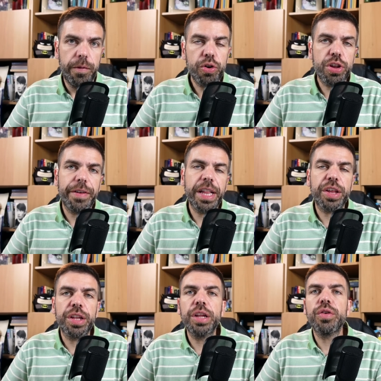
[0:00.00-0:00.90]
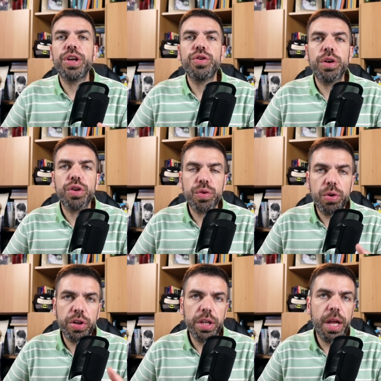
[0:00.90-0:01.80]
Forse avrete sentito nei giorni
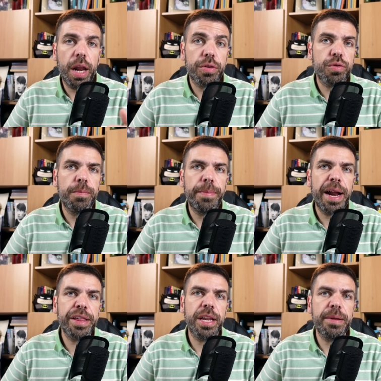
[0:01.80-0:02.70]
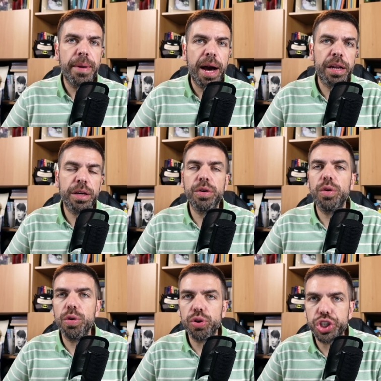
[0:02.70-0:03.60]
scorsi della scomparsa di Marc
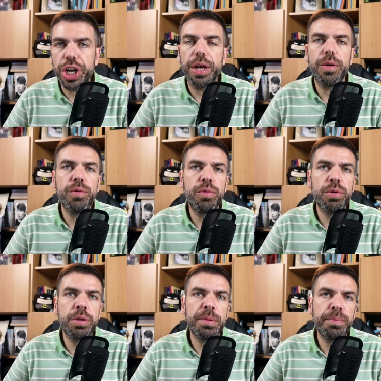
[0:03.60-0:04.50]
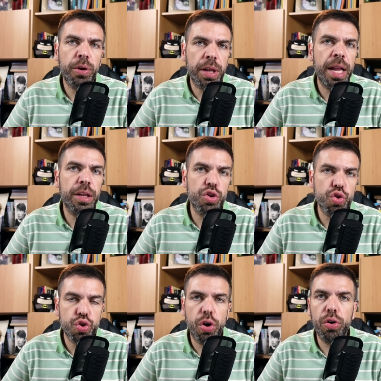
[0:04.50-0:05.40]
Auger, un importante
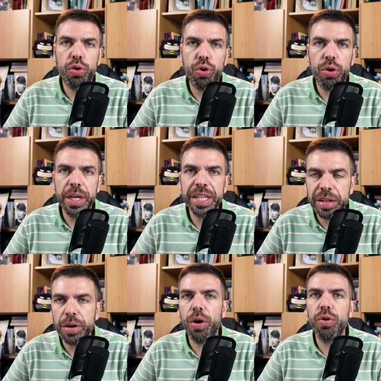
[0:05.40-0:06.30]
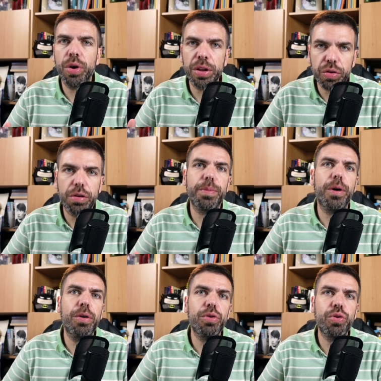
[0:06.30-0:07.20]
sociologo, etnologo,
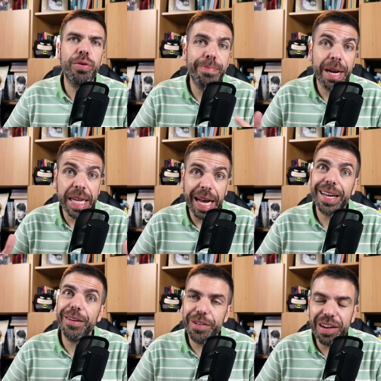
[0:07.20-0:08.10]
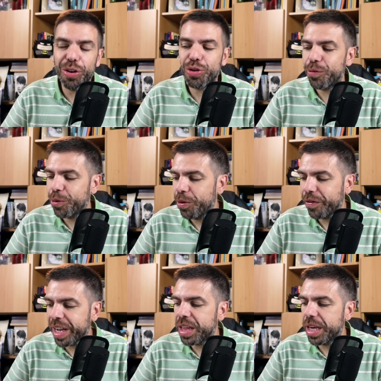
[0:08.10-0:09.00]
antropologo, in parte anche filosofo
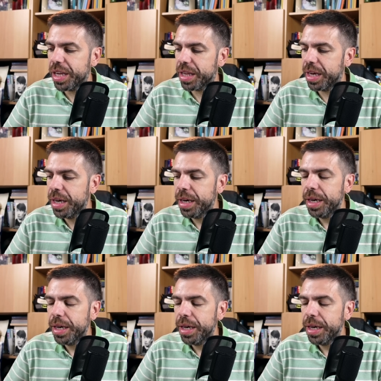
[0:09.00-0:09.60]
francese,